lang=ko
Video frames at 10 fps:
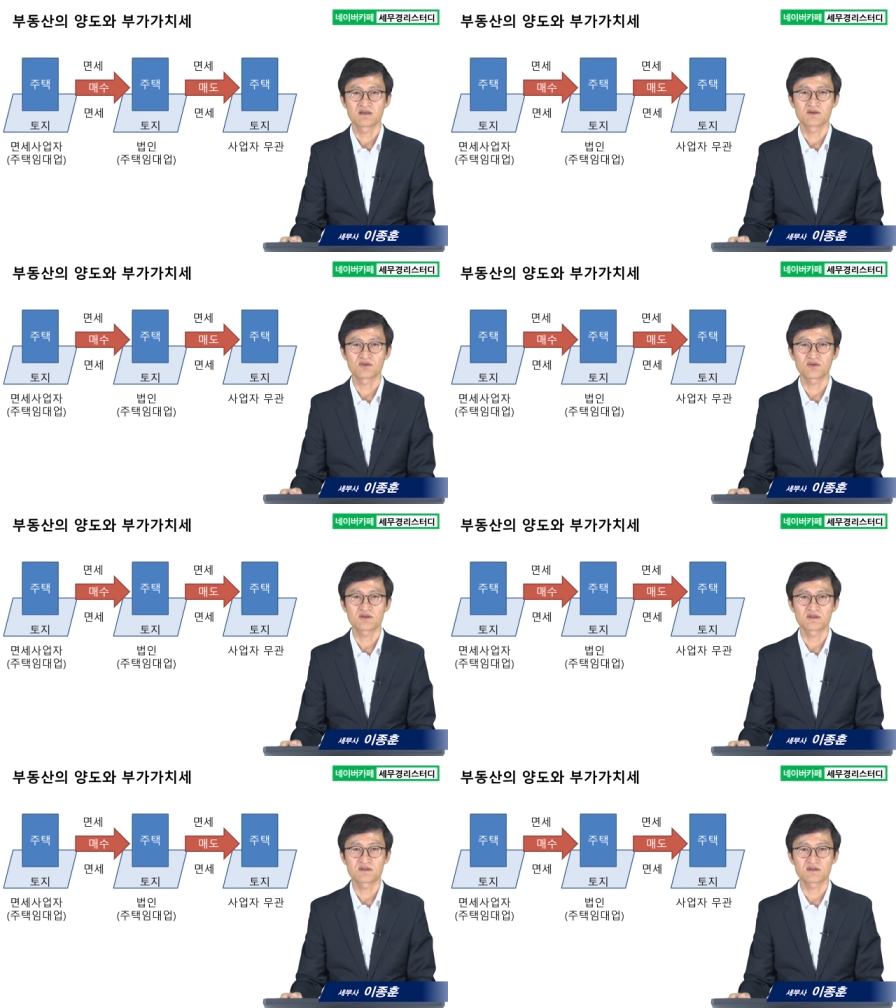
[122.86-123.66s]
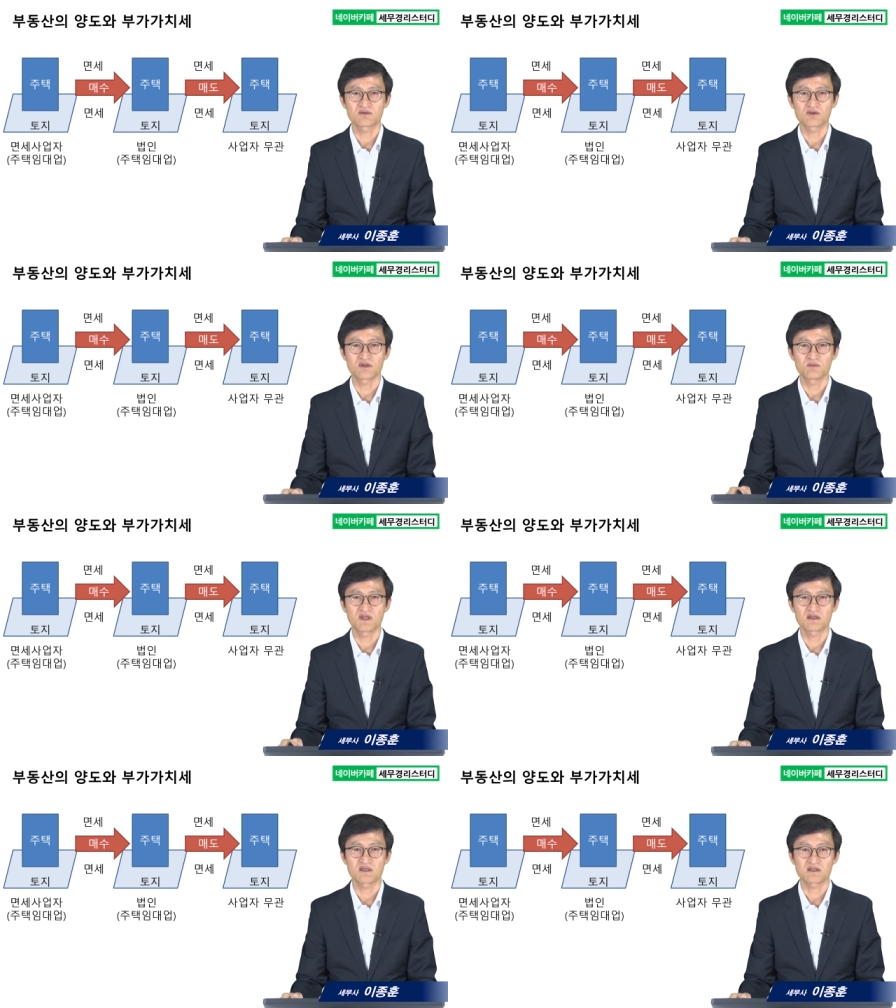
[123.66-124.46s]
그리고 그걸 또
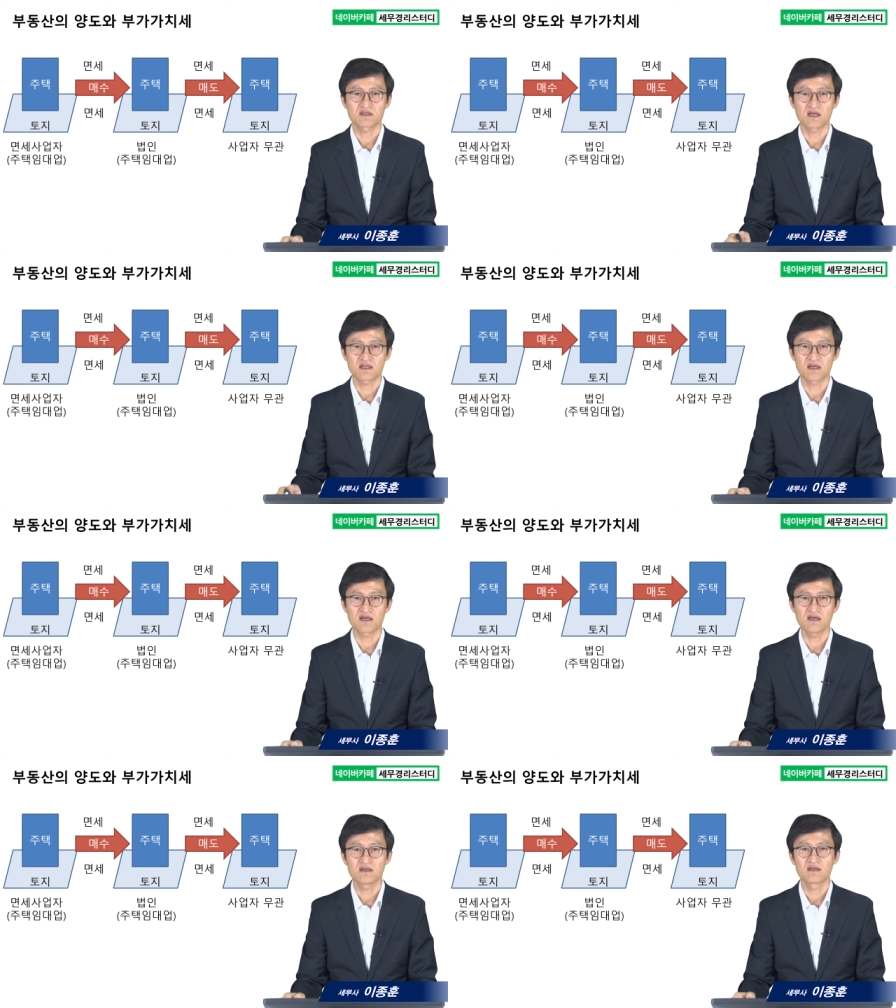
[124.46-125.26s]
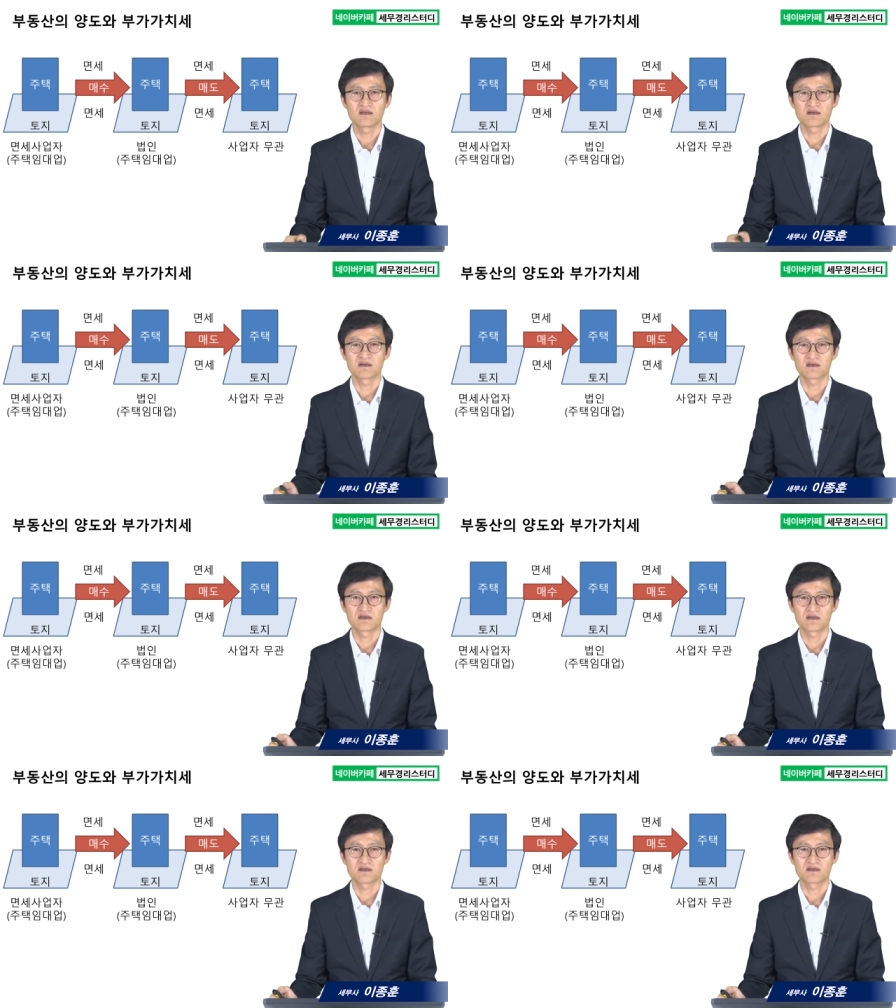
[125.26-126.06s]
임대를 하다가 아,
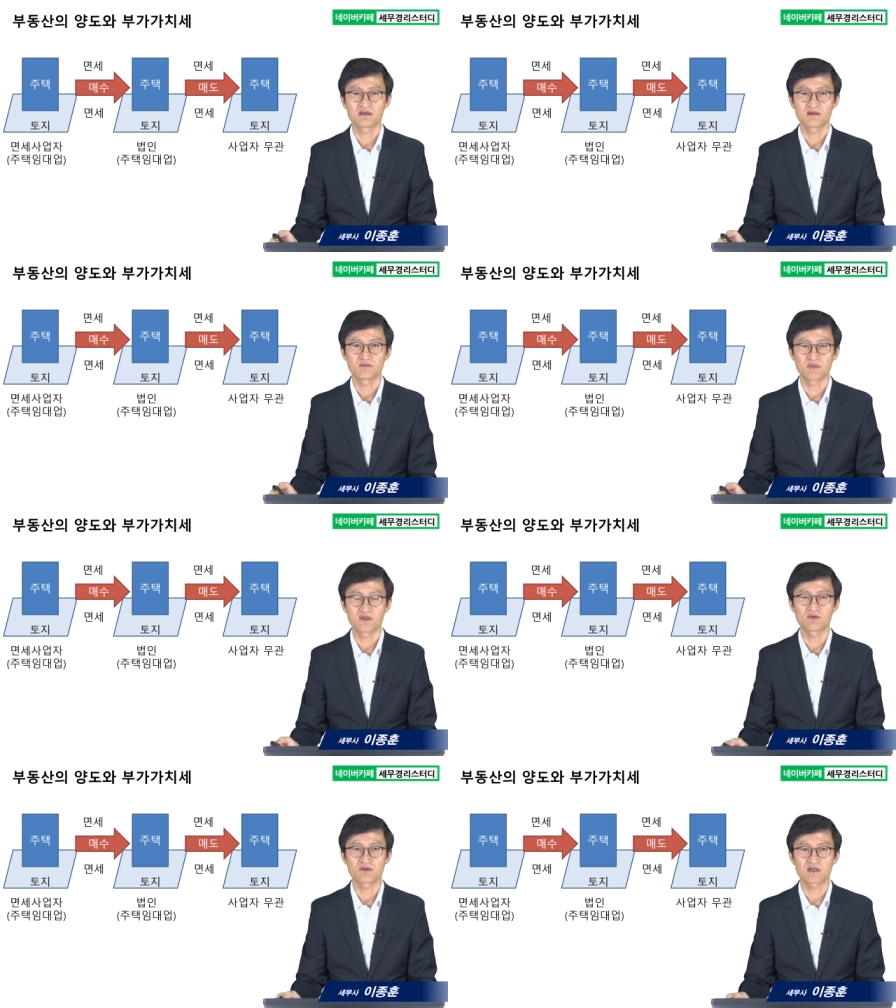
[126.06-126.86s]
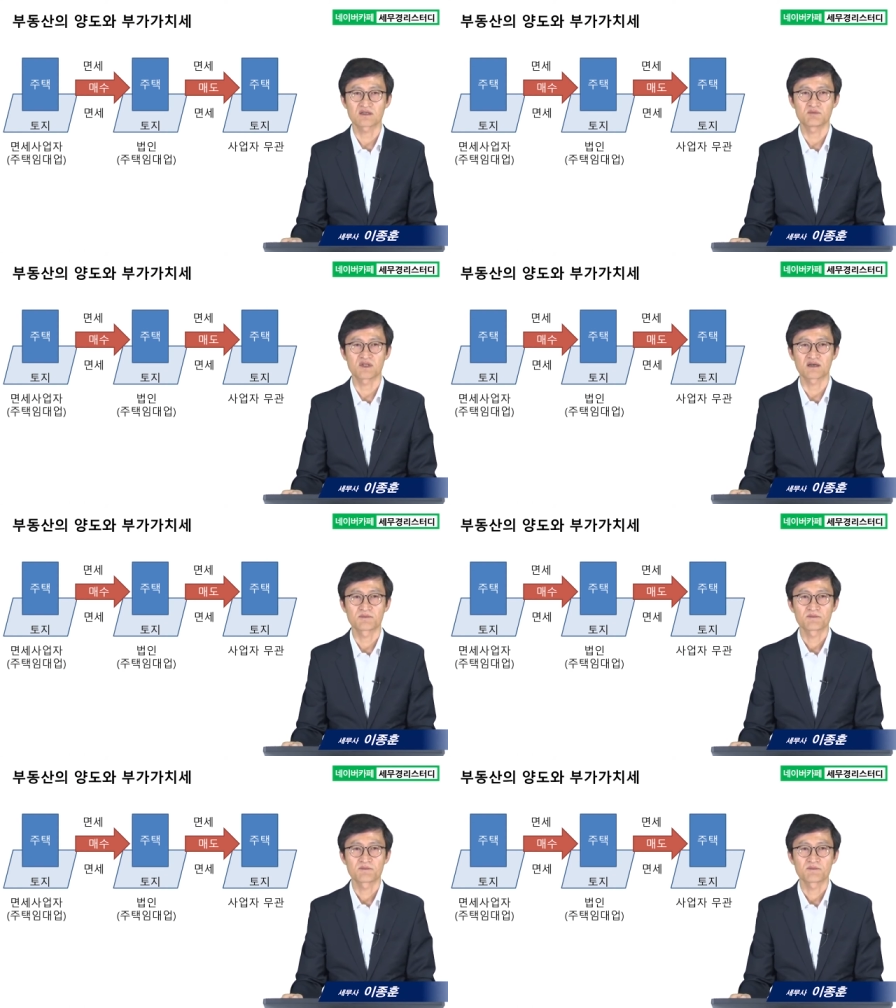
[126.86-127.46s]
매도를 한 겁니다.